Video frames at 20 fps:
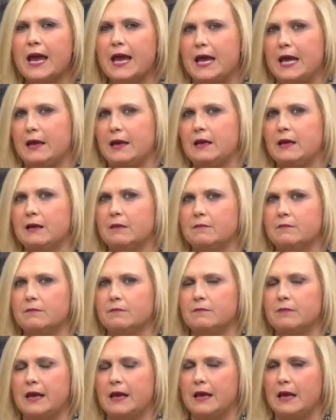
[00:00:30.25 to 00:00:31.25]

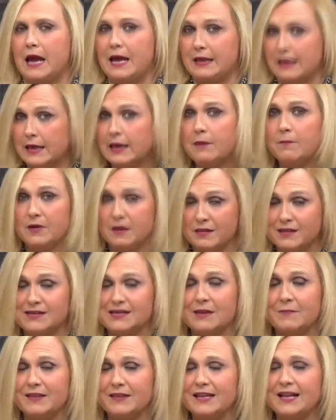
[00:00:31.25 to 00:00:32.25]
allí,
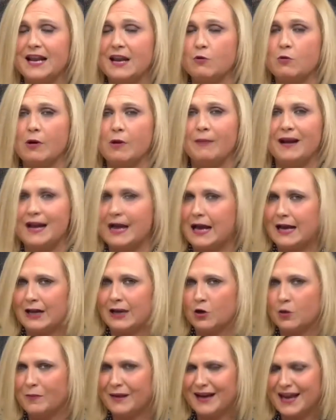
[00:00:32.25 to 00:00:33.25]
precisamente en la Nueva Málaga,
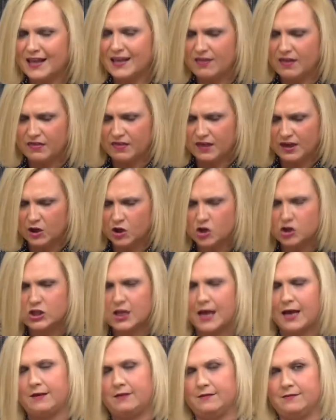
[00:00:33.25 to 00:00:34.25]
que no paráis de hacer cosas.